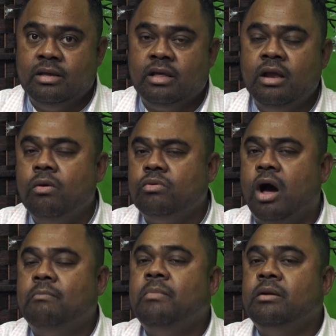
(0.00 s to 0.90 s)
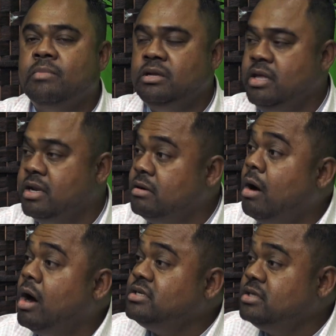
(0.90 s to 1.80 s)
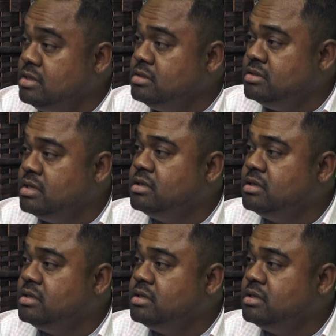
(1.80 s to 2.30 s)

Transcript: thì lúc đó mình mới nhìn rõ sự